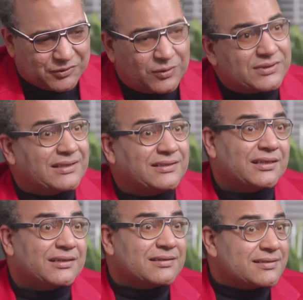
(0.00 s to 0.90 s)
قلت
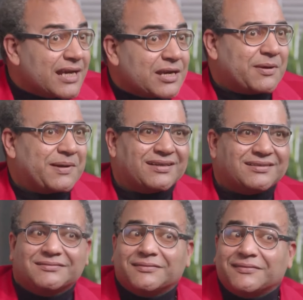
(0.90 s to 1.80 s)
انتج سينما بقى
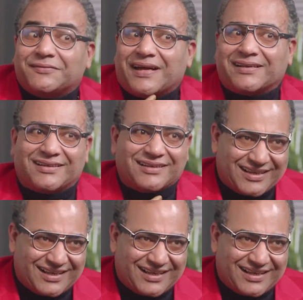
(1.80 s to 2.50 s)
فن